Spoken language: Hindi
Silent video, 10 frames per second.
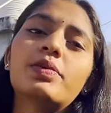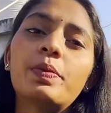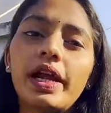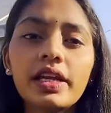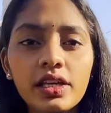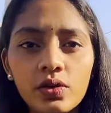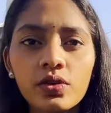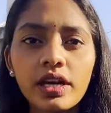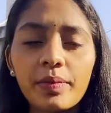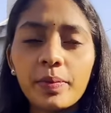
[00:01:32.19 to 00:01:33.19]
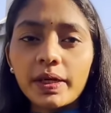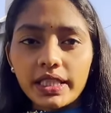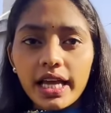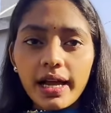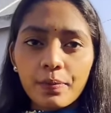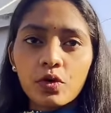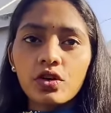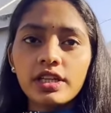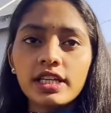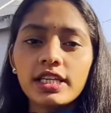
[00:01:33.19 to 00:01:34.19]
प्रैंक क्यों किया अभी पता है आपको
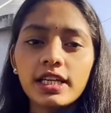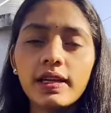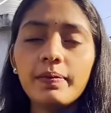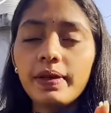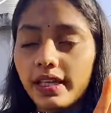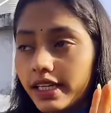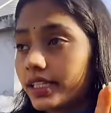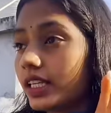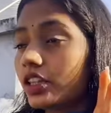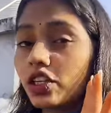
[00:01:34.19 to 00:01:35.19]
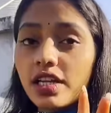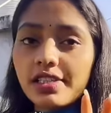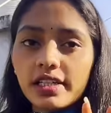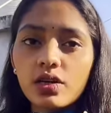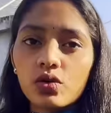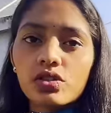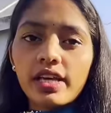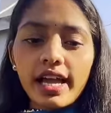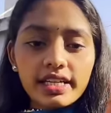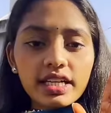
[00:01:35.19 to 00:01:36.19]
निखिल मेरे से इतना ज्यादा गुस्सा
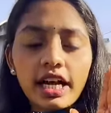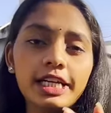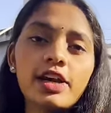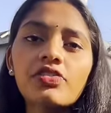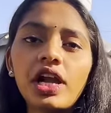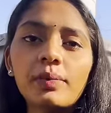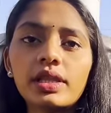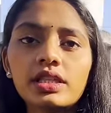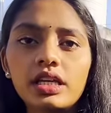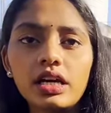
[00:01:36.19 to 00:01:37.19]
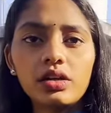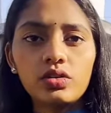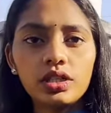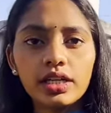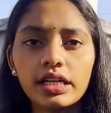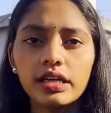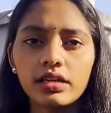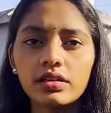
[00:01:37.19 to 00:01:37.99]
है ऐसा घटिया प्रैंक मत किया करो ठीक है ऐसा